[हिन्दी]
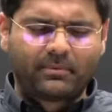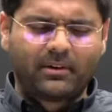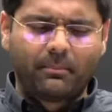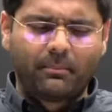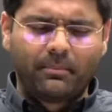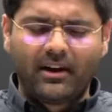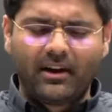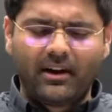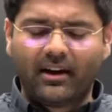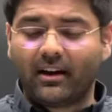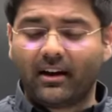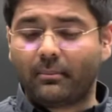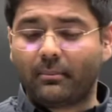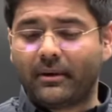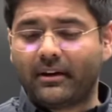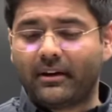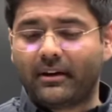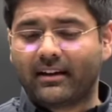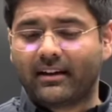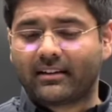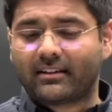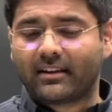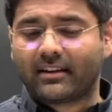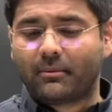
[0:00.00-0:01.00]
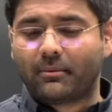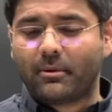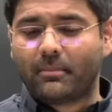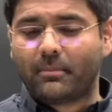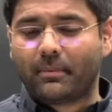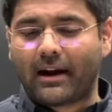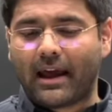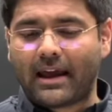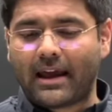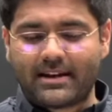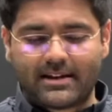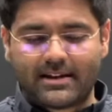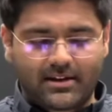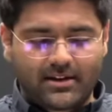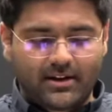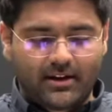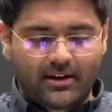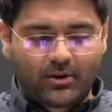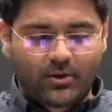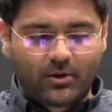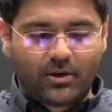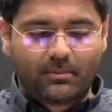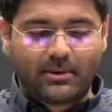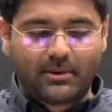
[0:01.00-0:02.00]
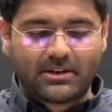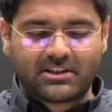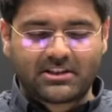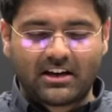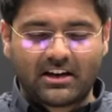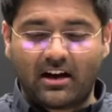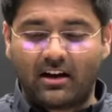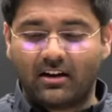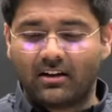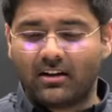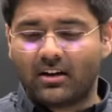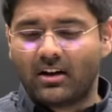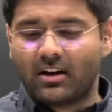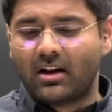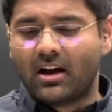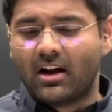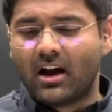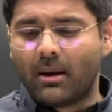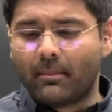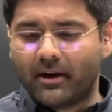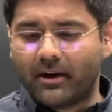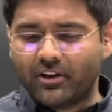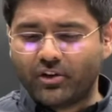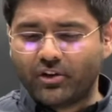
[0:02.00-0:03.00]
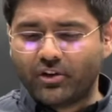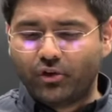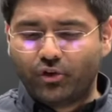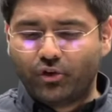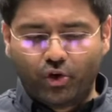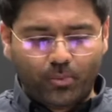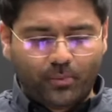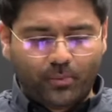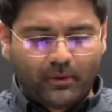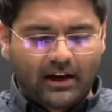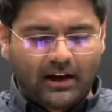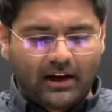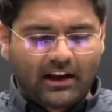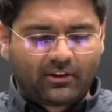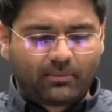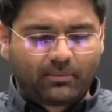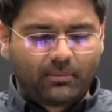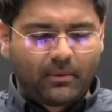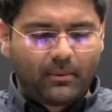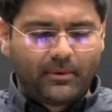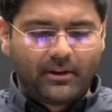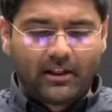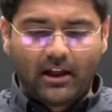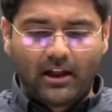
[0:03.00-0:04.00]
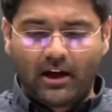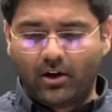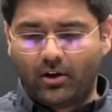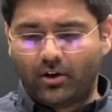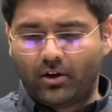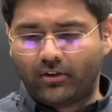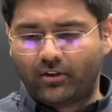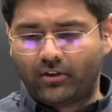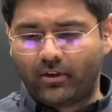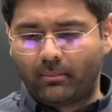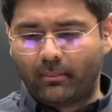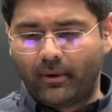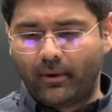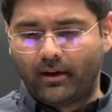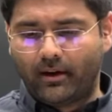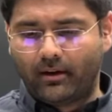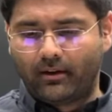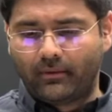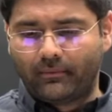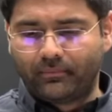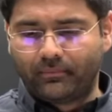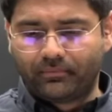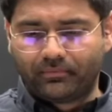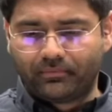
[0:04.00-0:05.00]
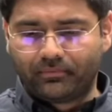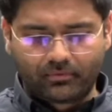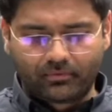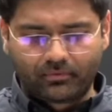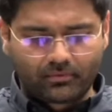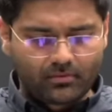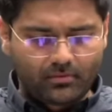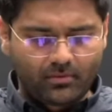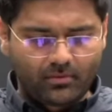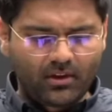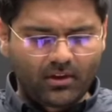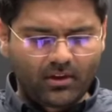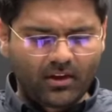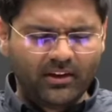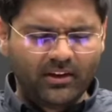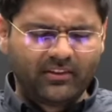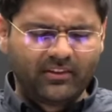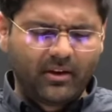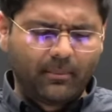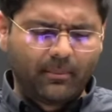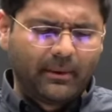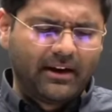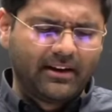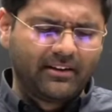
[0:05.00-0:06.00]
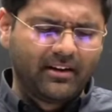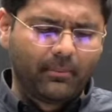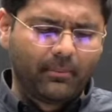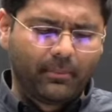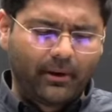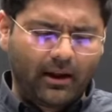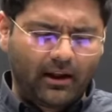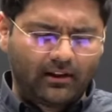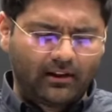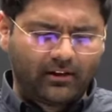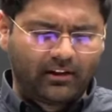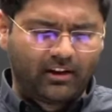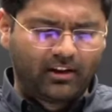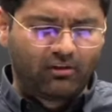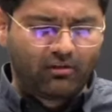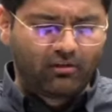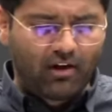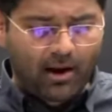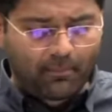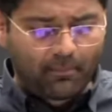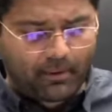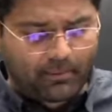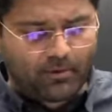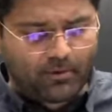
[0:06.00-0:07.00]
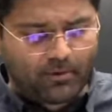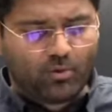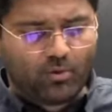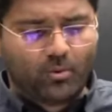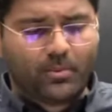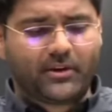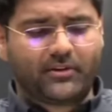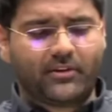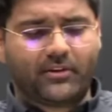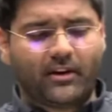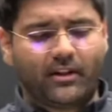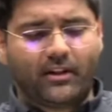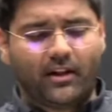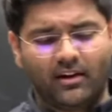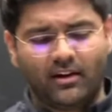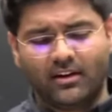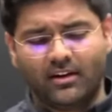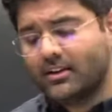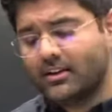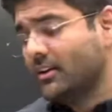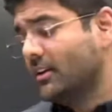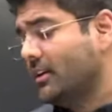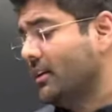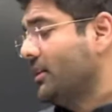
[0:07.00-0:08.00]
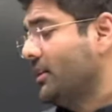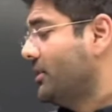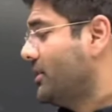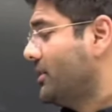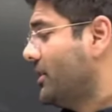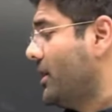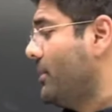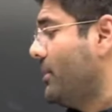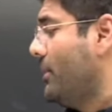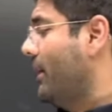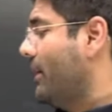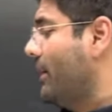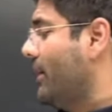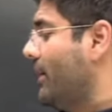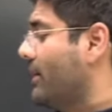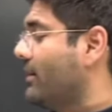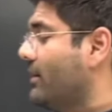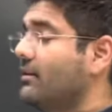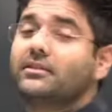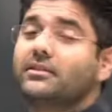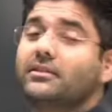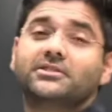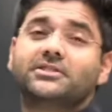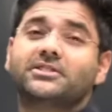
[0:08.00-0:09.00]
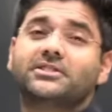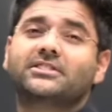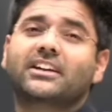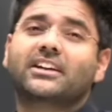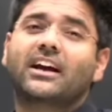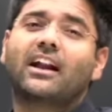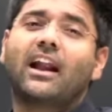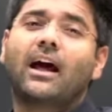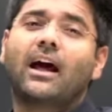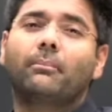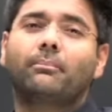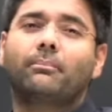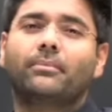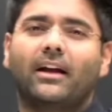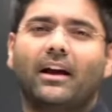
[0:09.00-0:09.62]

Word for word: आप सबने अगर मेरे साथ कभी पढ़ाई की है तो एक बच्चा हमारी यूट्यूब क्लास में भी था और जब मैं इससे पहले जहाँ पढ़ाता था वहां पे भी वो बच्चा था थीमेटिक जिसका